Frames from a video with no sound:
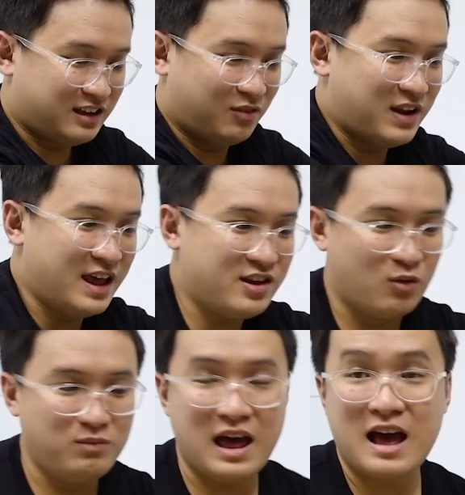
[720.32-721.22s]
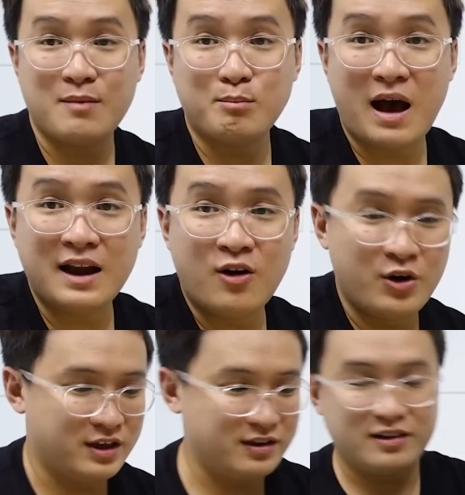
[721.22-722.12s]
trong đây cũng là ba
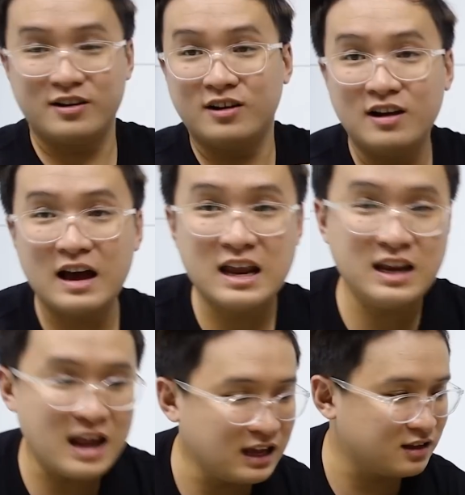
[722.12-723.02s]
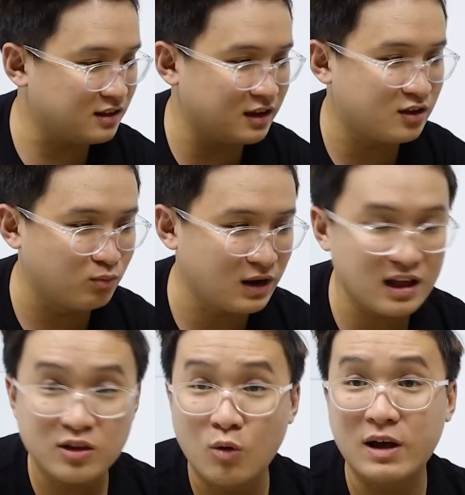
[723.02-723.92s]
đôi đó, Adidas thì thùng này
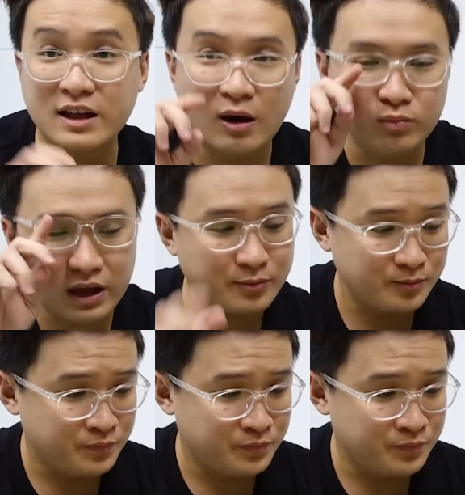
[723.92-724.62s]
là thùng cà tông nè